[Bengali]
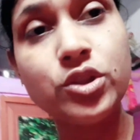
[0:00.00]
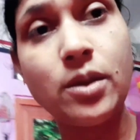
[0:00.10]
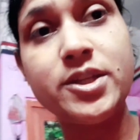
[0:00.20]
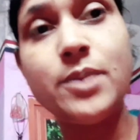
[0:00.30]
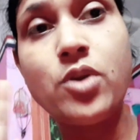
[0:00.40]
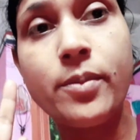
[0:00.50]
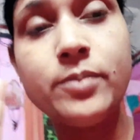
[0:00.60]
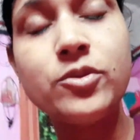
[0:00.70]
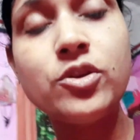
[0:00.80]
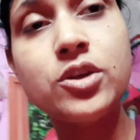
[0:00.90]
করতে হবে সেই
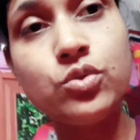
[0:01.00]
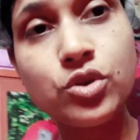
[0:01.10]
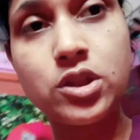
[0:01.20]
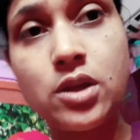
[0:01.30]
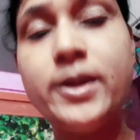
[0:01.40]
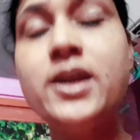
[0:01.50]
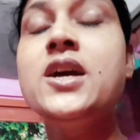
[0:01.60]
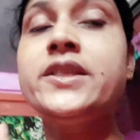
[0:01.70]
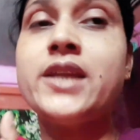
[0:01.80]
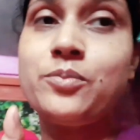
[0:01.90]
প্রবলেমগুলোকে দূর করতে হবে
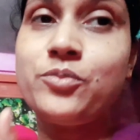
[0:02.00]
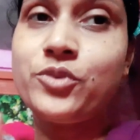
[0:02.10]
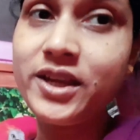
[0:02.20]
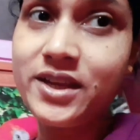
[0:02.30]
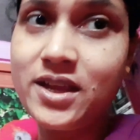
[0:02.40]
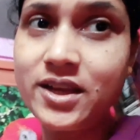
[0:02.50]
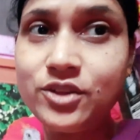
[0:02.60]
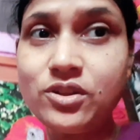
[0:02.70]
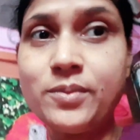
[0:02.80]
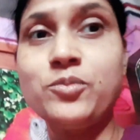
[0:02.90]
তারপরে গিয়ে
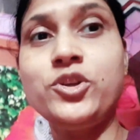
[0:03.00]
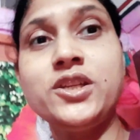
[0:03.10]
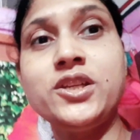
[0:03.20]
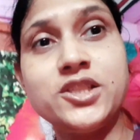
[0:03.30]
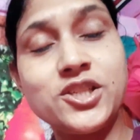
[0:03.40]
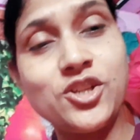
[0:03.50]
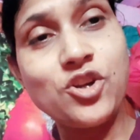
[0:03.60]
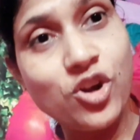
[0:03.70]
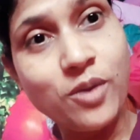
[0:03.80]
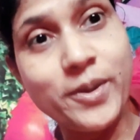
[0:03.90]
কিন্তু আমার মনিটাইজেশন
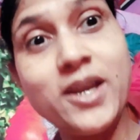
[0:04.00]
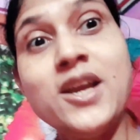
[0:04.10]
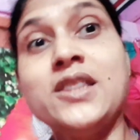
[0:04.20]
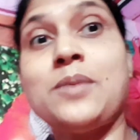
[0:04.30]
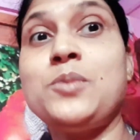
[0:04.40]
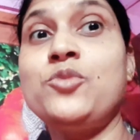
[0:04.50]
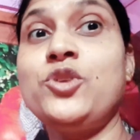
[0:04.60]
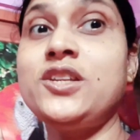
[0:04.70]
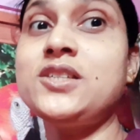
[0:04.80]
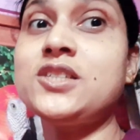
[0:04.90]
অন হবে তারপরে
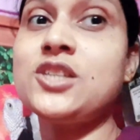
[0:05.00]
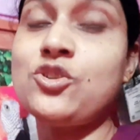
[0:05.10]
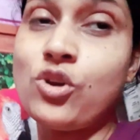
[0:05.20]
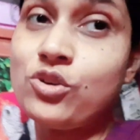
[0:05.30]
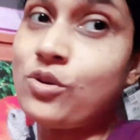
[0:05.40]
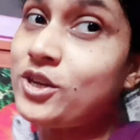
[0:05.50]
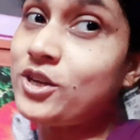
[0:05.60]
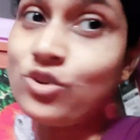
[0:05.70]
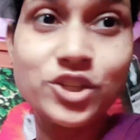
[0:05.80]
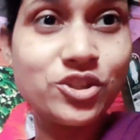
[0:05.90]
মনিটাইজেশন অন হওয়ার
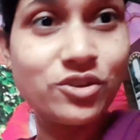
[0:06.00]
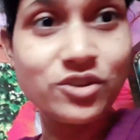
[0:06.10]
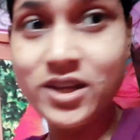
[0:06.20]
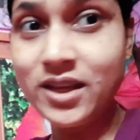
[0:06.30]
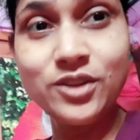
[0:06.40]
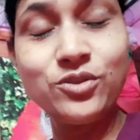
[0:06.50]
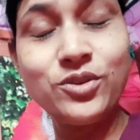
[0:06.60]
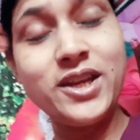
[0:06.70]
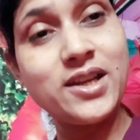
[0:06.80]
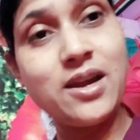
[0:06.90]
সঙ্গে সঙ্গেই কিন্তু
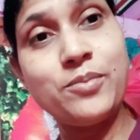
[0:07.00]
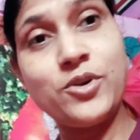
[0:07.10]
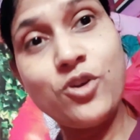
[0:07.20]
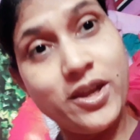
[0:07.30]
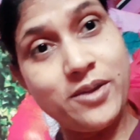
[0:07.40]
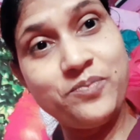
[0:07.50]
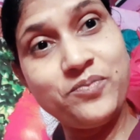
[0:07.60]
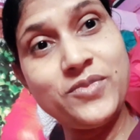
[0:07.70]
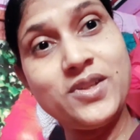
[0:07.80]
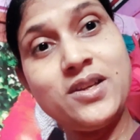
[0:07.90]
ইনকাম নয়
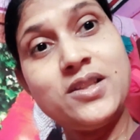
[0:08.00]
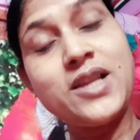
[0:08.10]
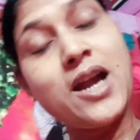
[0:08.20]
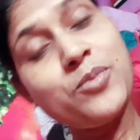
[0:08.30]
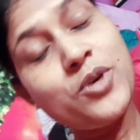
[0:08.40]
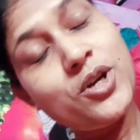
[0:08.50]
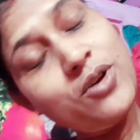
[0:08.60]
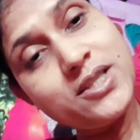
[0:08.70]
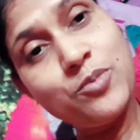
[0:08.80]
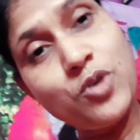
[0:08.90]
তারপরেও
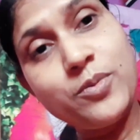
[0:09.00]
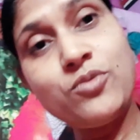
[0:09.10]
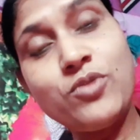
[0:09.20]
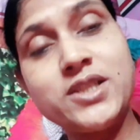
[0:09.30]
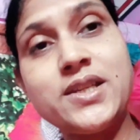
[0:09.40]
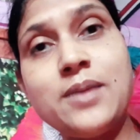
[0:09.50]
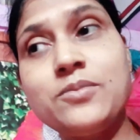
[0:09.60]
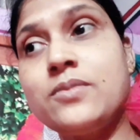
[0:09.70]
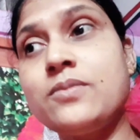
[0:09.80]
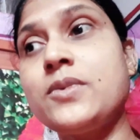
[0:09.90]
আছে পরপর ওয়াচ টাইম
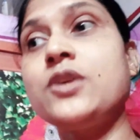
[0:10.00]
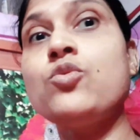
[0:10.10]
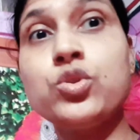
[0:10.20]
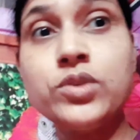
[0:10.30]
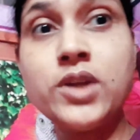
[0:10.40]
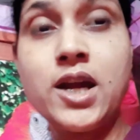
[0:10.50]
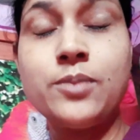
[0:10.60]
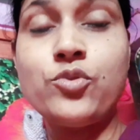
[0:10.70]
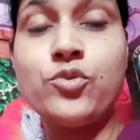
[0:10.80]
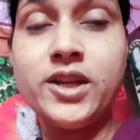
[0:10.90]
মানে কতটা
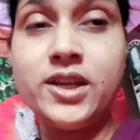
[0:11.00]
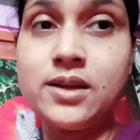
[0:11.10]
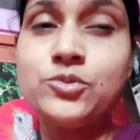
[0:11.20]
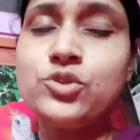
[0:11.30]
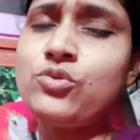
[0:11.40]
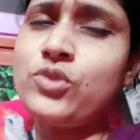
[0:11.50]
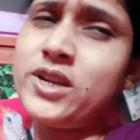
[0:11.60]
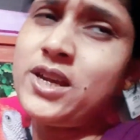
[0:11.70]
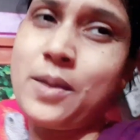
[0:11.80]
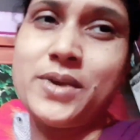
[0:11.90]
পর ইনকাম শুরু
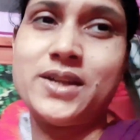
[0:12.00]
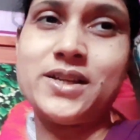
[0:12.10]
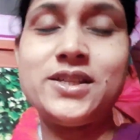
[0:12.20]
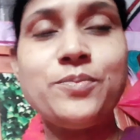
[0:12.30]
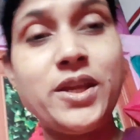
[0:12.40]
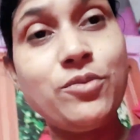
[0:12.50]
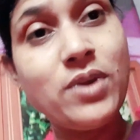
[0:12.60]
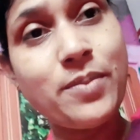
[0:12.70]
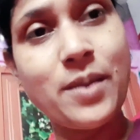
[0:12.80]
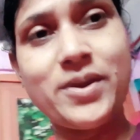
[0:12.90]
অনেক ব্যাপার আছে
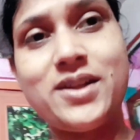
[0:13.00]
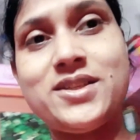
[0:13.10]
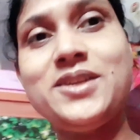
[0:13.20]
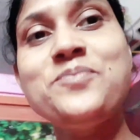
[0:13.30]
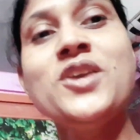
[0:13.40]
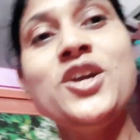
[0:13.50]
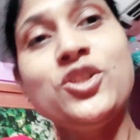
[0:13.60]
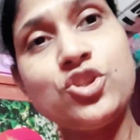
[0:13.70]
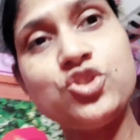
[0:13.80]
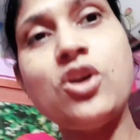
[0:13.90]
ভিউয়ের ব্যাপার আছে
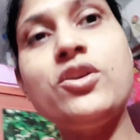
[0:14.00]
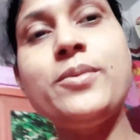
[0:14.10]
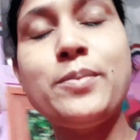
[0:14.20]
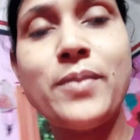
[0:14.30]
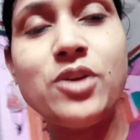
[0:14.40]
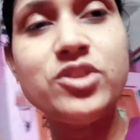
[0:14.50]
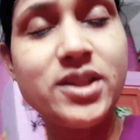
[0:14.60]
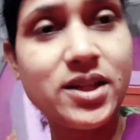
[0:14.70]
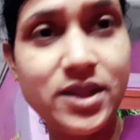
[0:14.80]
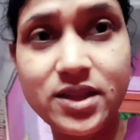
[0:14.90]
তো চলো এবার মানুষ
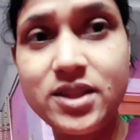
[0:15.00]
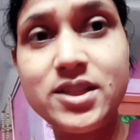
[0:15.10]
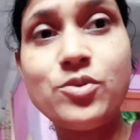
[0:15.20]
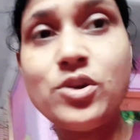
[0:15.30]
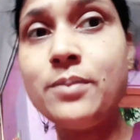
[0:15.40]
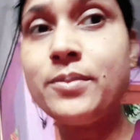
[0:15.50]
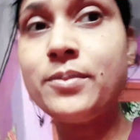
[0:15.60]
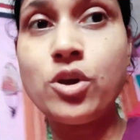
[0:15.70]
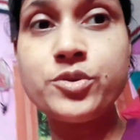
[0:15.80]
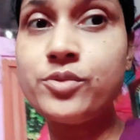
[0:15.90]
যেটা দেখতে চায় বললাম না
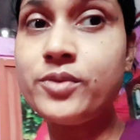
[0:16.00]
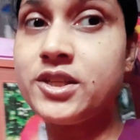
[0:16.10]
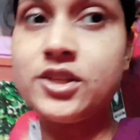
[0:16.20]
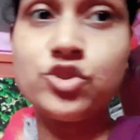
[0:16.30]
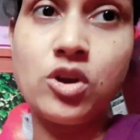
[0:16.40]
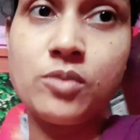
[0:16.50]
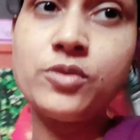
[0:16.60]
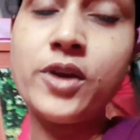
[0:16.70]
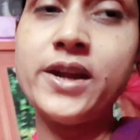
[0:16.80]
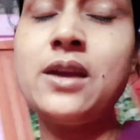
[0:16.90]
সবসময় সেটা
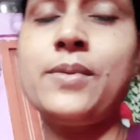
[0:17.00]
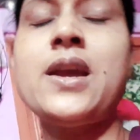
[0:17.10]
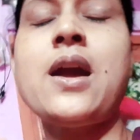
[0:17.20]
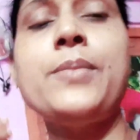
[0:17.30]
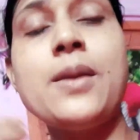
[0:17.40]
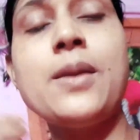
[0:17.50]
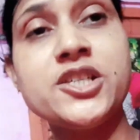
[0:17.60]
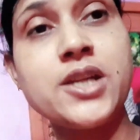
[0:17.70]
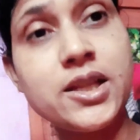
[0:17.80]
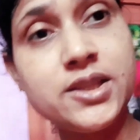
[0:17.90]
সম্ভব হয় না এবার আমি আমার
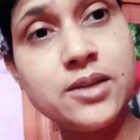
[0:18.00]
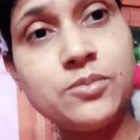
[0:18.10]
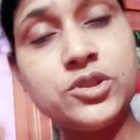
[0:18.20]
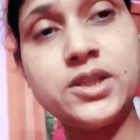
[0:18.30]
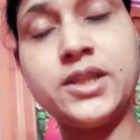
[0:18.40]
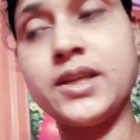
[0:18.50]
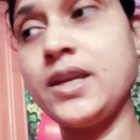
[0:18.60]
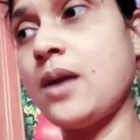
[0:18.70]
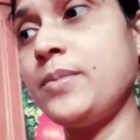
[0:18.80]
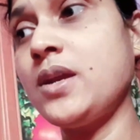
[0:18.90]
সাধ্যের মধ্যে থেকে
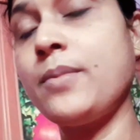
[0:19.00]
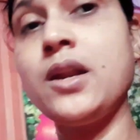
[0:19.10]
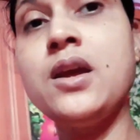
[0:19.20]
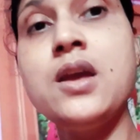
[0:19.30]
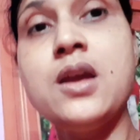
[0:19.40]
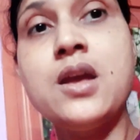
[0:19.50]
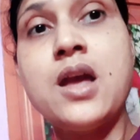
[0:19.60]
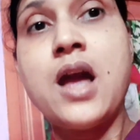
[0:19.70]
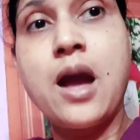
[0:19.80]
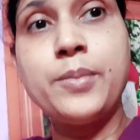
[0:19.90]
আমি আমার
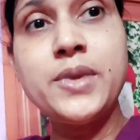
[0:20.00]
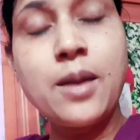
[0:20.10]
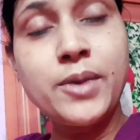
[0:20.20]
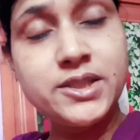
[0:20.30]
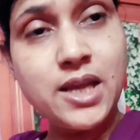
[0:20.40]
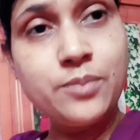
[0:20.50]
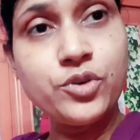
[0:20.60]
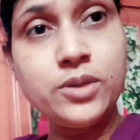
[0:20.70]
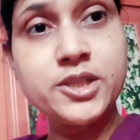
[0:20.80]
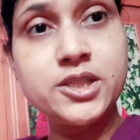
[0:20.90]
আমি আমার যেই
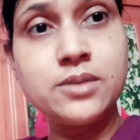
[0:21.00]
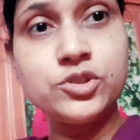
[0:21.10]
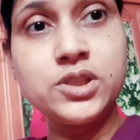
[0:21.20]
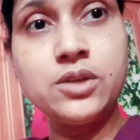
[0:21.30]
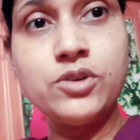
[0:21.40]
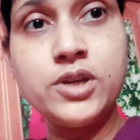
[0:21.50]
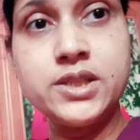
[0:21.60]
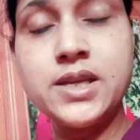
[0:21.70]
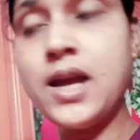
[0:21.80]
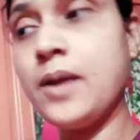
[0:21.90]
পরিবেশের মধ্যে
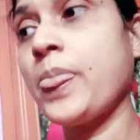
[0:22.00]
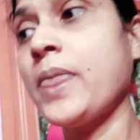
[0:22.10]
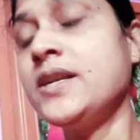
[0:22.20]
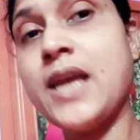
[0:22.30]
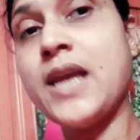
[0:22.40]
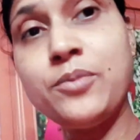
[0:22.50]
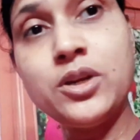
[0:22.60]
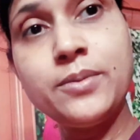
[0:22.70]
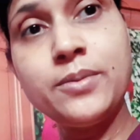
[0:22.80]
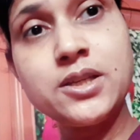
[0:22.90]
রয়েছি হ্যাঁ সেই
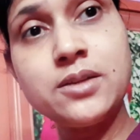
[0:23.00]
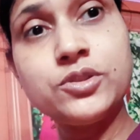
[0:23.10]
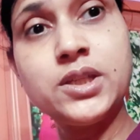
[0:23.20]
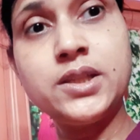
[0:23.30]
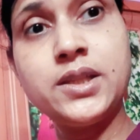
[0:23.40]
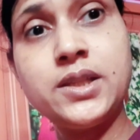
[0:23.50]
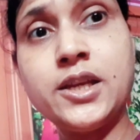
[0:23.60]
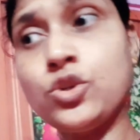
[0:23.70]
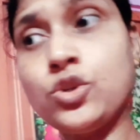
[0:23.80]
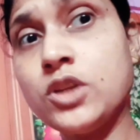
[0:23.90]
পরিবেশের মধ্যে থেকে
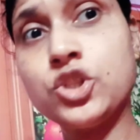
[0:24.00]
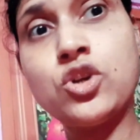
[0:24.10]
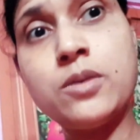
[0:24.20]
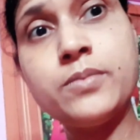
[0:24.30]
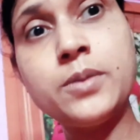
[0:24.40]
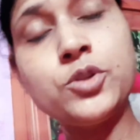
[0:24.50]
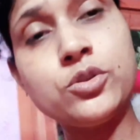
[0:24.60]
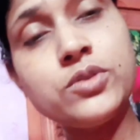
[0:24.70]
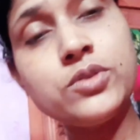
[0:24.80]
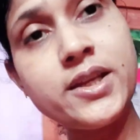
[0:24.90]
যতটা সম্ভব
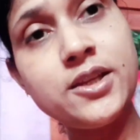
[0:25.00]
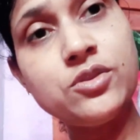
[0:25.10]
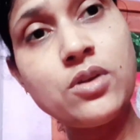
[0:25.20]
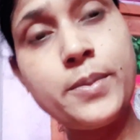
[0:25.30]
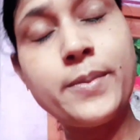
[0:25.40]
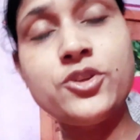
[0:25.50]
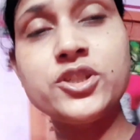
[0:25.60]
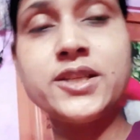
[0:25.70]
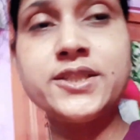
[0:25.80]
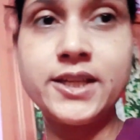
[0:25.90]
ততটাই কিন্তু আমি
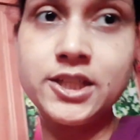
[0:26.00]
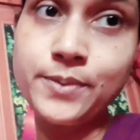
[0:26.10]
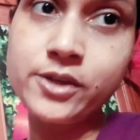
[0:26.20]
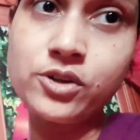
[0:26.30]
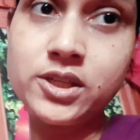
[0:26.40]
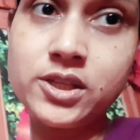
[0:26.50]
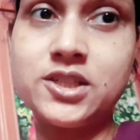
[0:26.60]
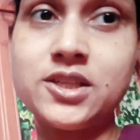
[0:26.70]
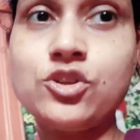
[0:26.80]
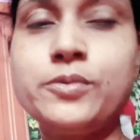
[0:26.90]
মানুষকে স্যাটিসফাই করার
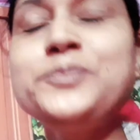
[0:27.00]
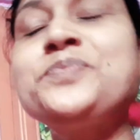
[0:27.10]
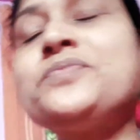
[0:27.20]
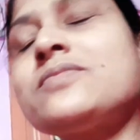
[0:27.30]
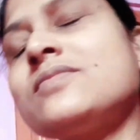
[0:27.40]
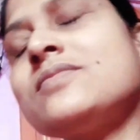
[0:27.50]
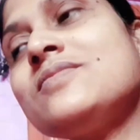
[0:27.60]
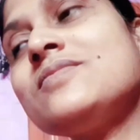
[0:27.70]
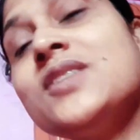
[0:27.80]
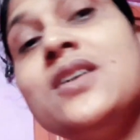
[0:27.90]
চেষ্টা করব
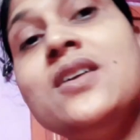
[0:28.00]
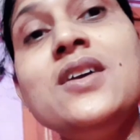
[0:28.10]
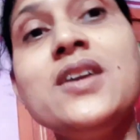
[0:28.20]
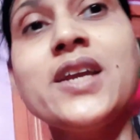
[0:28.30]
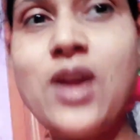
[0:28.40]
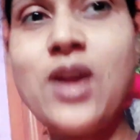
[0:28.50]
কেন